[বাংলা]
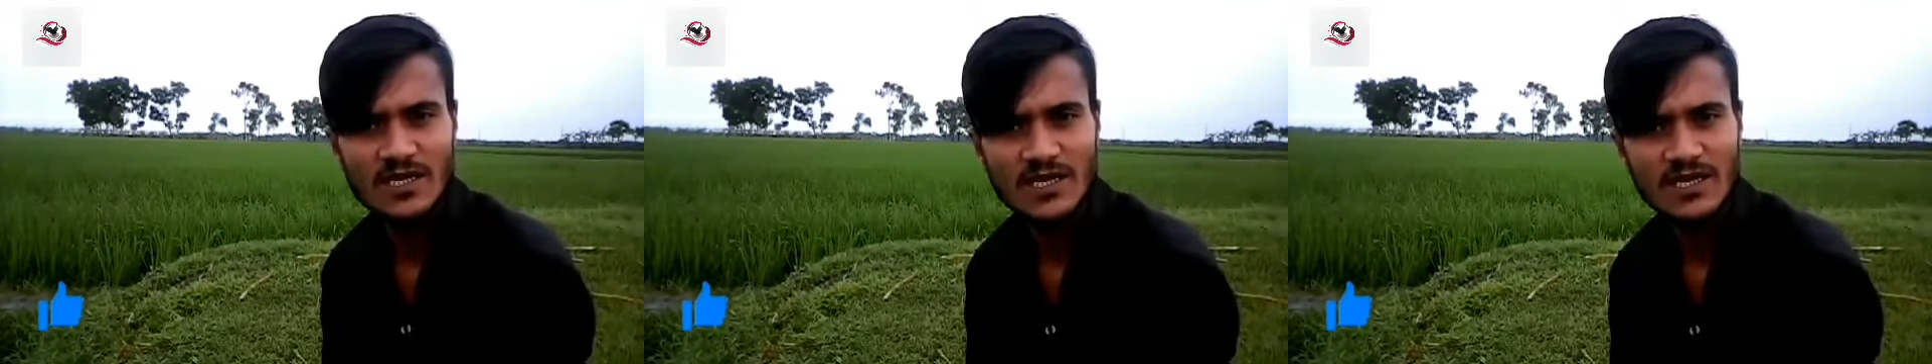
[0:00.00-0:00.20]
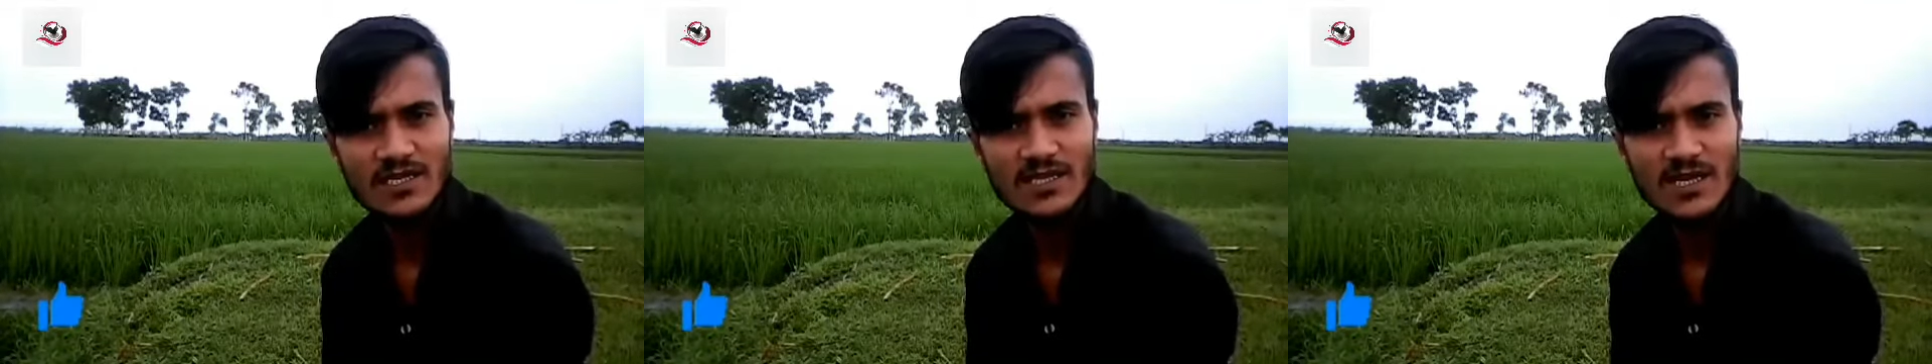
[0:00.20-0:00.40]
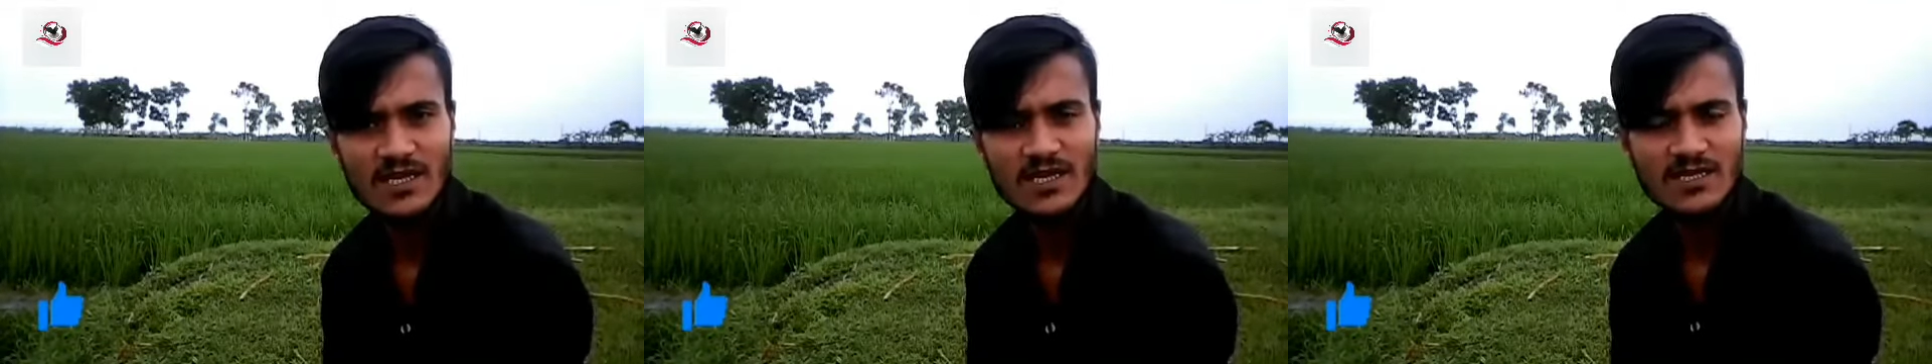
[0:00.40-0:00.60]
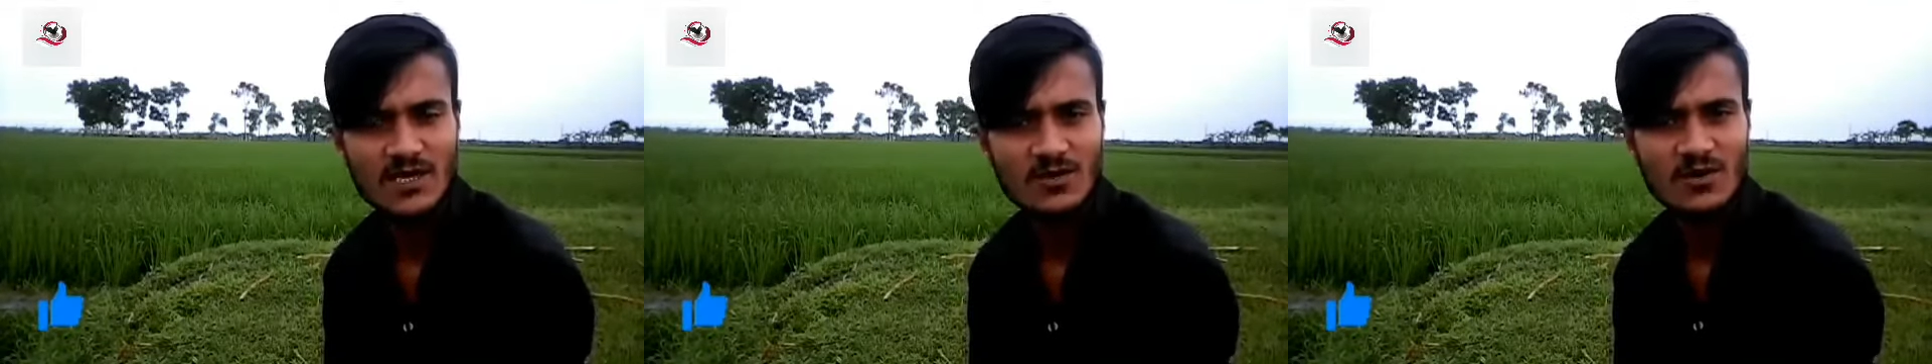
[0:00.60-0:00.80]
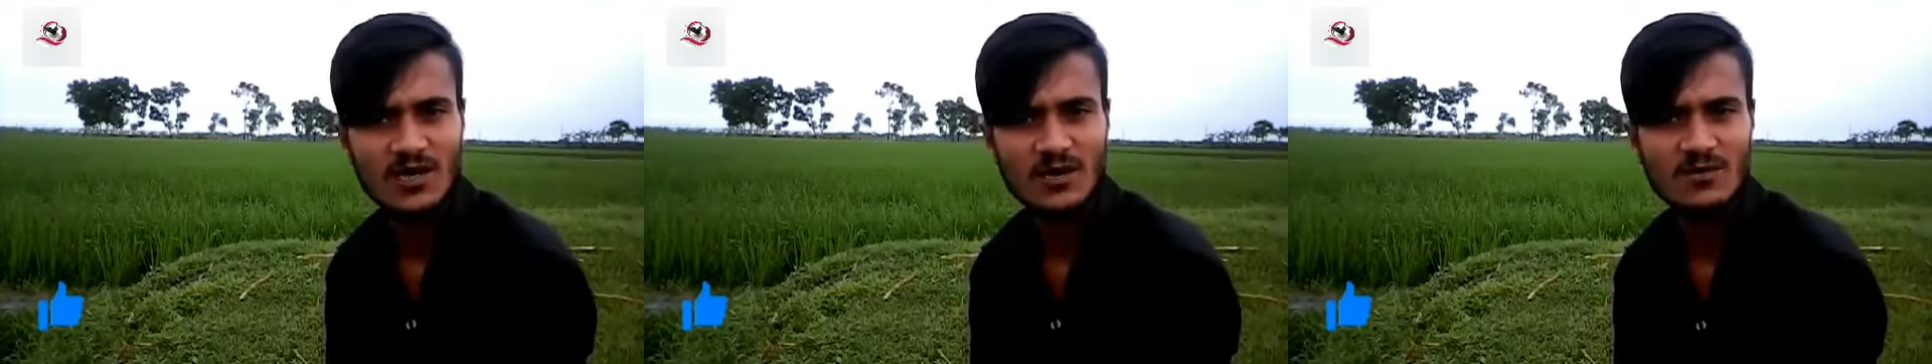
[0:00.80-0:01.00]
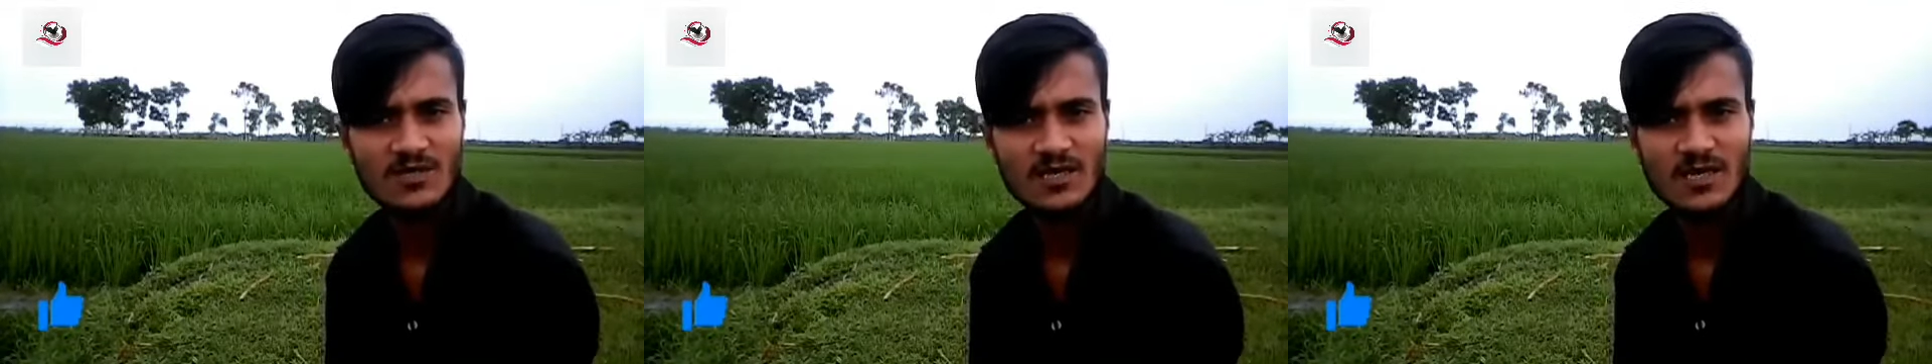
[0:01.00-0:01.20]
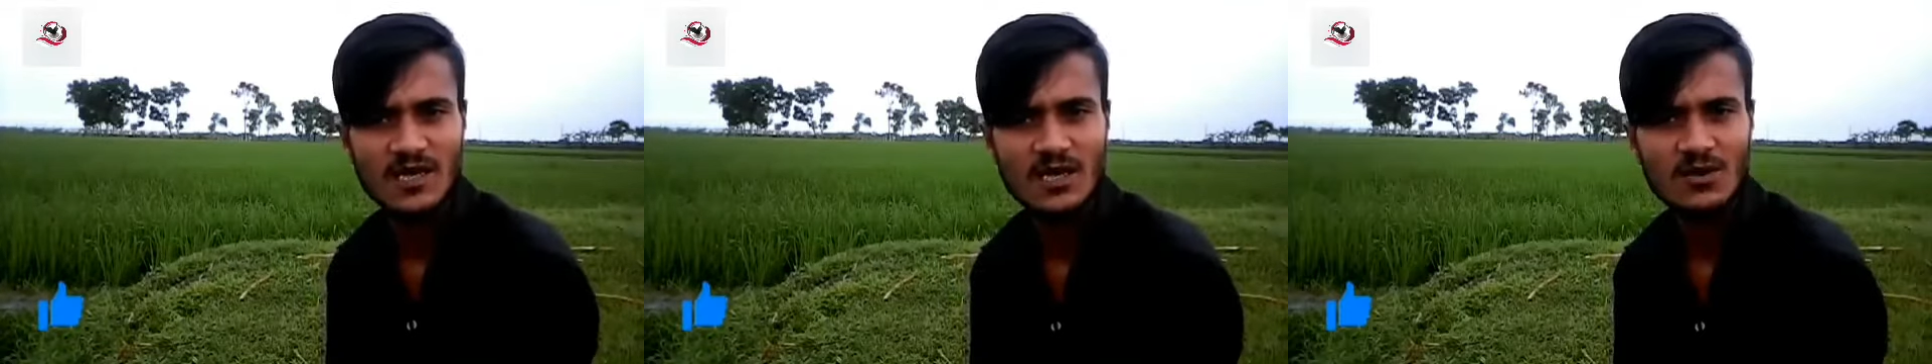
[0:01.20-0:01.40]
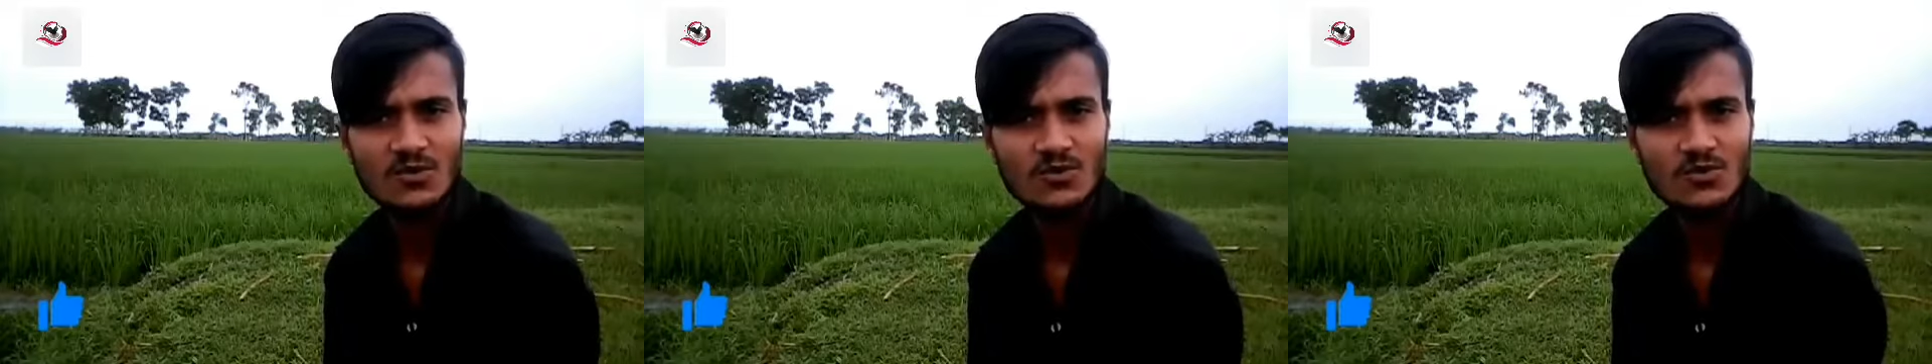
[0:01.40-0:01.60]
থেকে থাকে তাহলে আমাদের
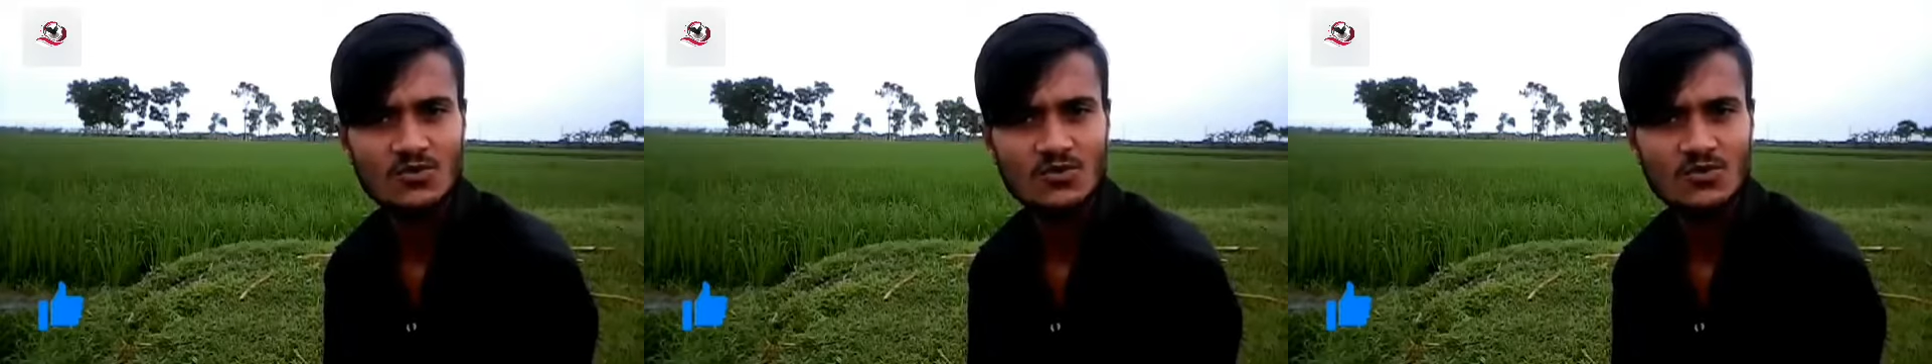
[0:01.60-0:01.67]
কেন